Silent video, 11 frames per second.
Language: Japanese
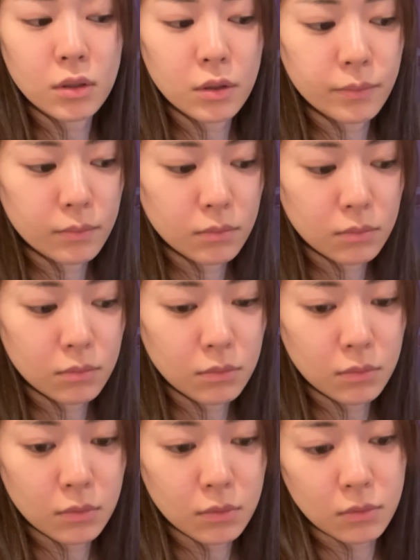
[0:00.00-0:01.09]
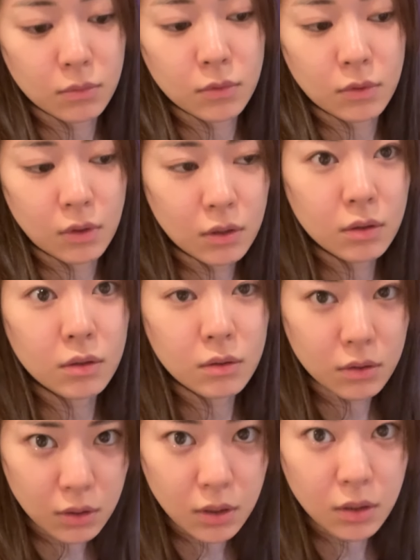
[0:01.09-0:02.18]
で
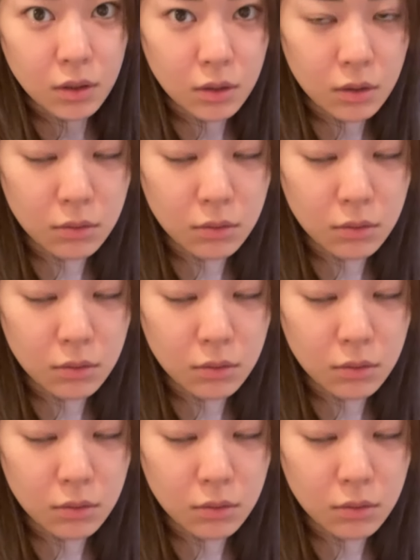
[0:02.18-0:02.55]
レッツクッキン